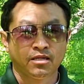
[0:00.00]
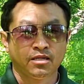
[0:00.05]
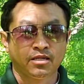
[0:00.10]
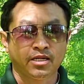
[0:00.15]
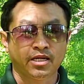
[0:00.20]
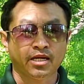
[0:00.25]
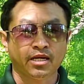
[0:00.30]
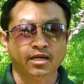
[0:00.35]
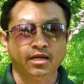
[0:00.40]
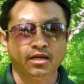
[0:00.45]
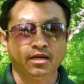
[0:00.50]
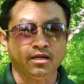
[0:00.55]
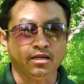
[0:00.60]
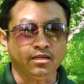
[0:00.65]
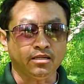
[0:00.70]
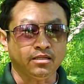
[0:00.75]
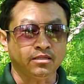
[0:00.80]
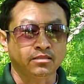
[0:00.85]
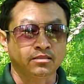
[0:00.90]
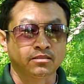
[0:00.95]
nên
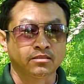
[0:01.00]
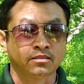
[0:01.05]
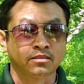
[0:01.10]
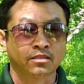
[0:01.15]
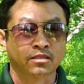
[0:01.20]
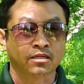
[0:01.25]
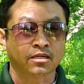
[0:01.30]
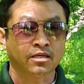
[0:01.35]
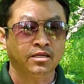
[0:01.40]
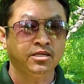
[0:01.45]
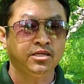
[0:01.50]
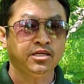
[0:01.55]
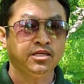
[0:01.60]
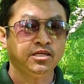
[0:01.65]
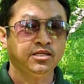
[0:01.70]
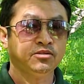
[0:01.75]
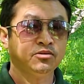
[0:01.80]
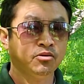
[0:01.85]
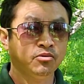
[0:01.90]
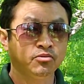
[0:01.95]
khi
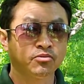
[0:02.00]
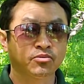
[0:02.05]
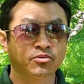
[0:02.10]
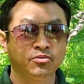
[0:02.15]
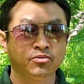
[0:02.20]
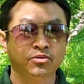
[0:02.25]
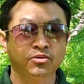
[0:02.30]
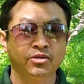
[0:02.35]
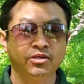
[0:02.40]
ít chung yếu thu rồi